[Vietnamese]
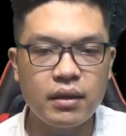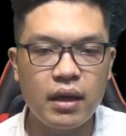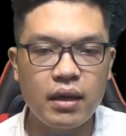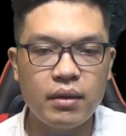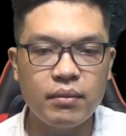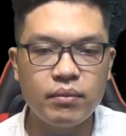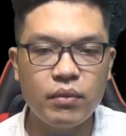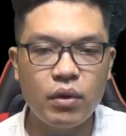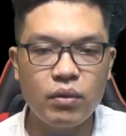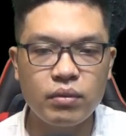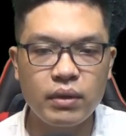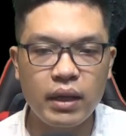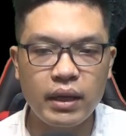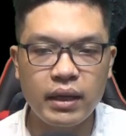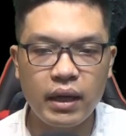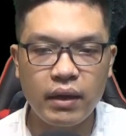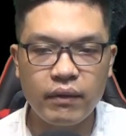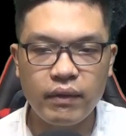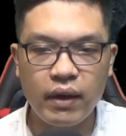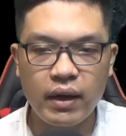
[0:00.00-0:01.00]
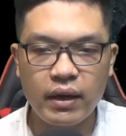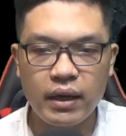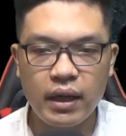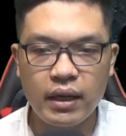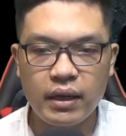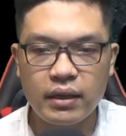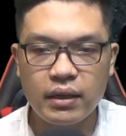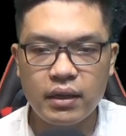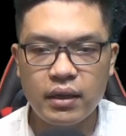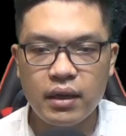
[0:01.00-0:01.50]
Tiếng búng tay này vang
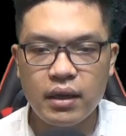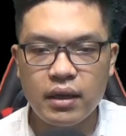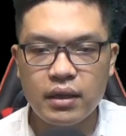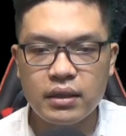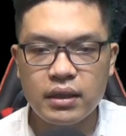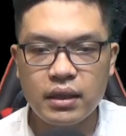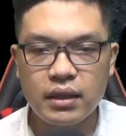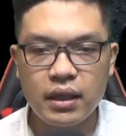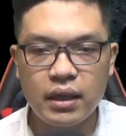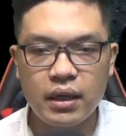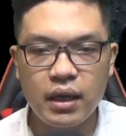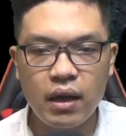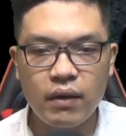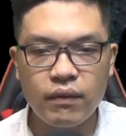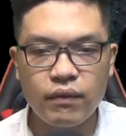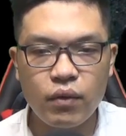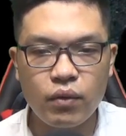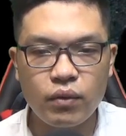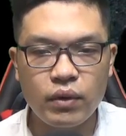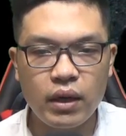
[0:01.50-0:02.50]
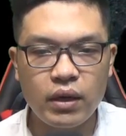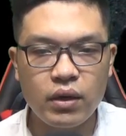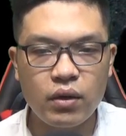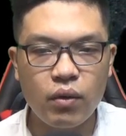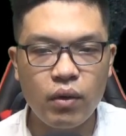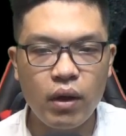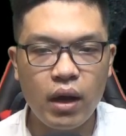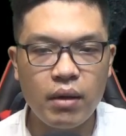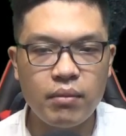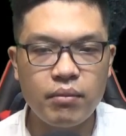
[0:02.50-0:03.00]
lên, chỉ thấy lao phủ đã
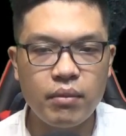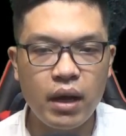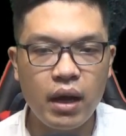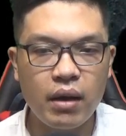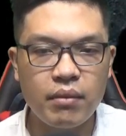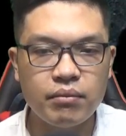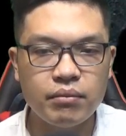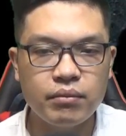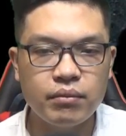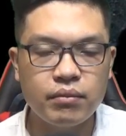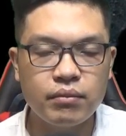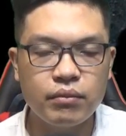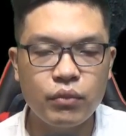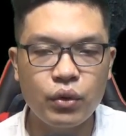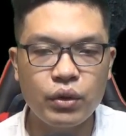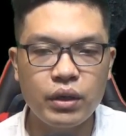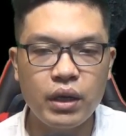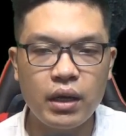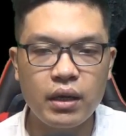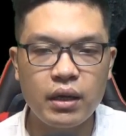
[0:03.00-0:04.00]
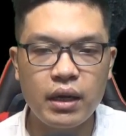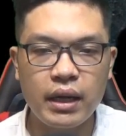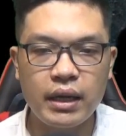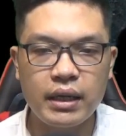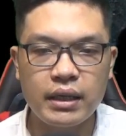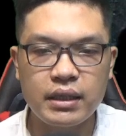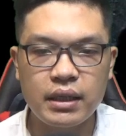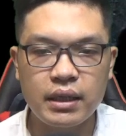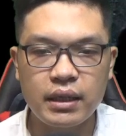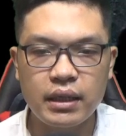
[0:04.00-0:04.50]
nổ âm âm, bụi đất
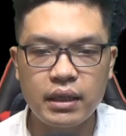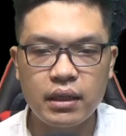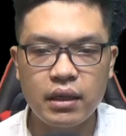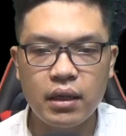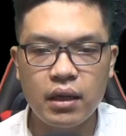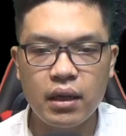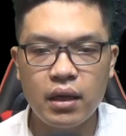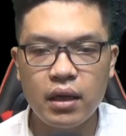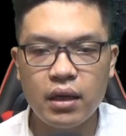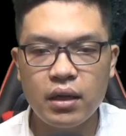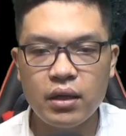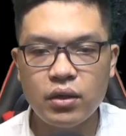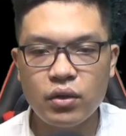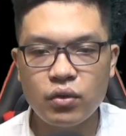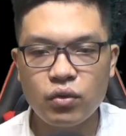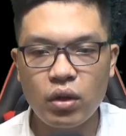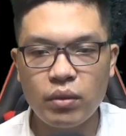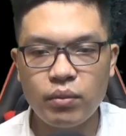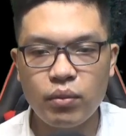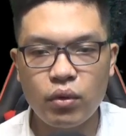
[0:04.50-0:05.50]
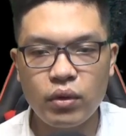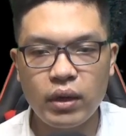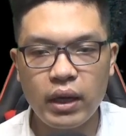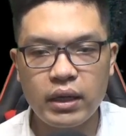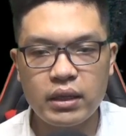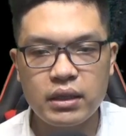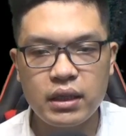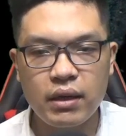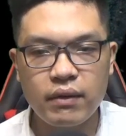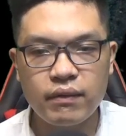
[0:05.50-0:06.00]
đầy trời. Toàn bộ
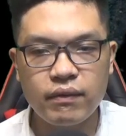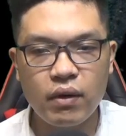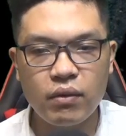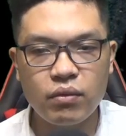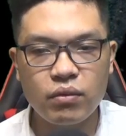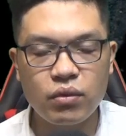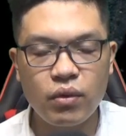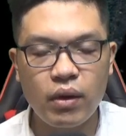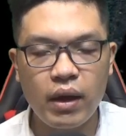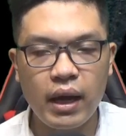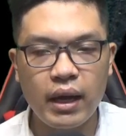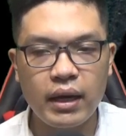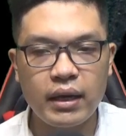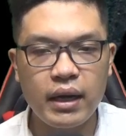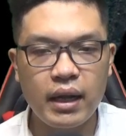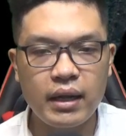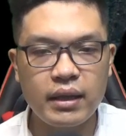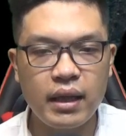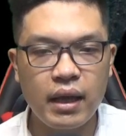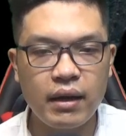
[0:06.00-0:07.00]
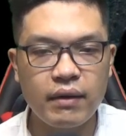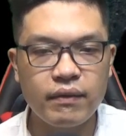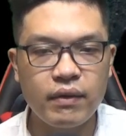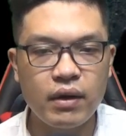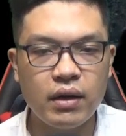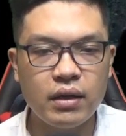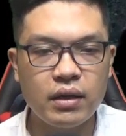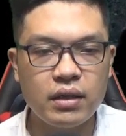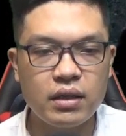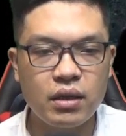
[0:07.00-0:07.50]
đại trận phong tỏa đã tan
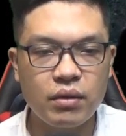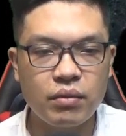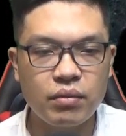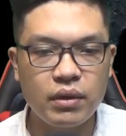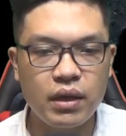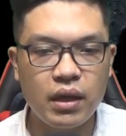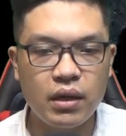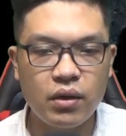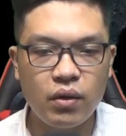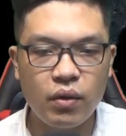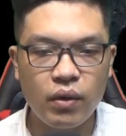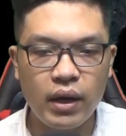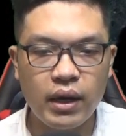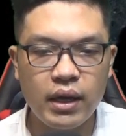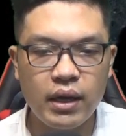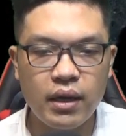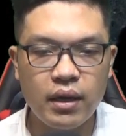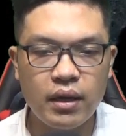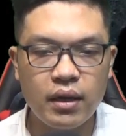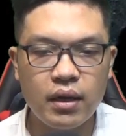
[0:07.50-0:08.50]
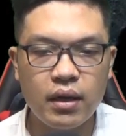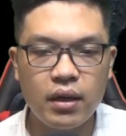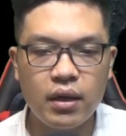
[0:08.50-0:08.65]
vỡ trong tiếng nổ ấy.